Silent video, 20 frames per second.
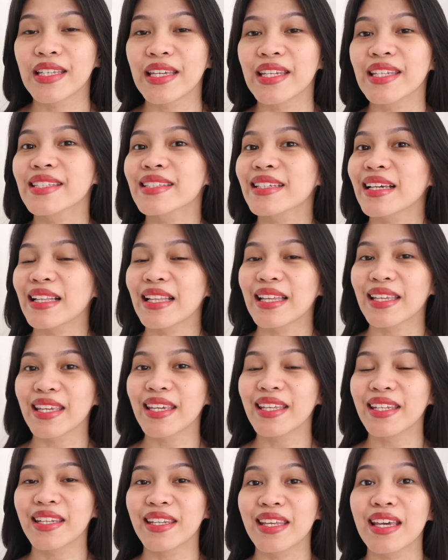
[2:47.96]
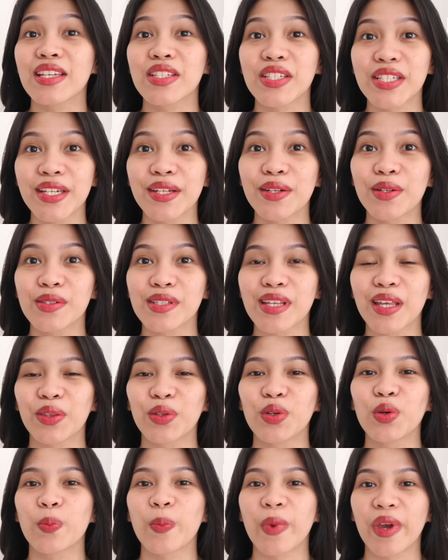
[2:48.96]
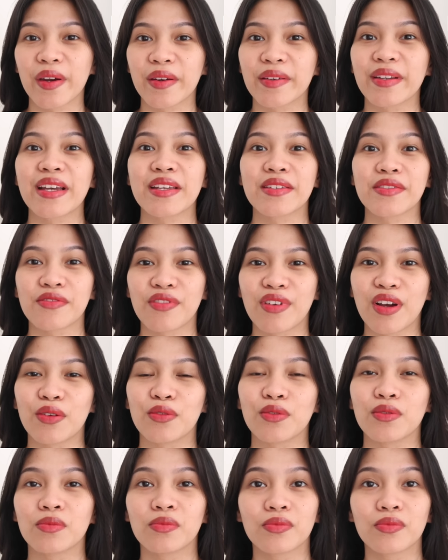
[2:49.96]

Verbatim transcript: jadi sekali lagi ini dia Shade 01 Paradise Farm.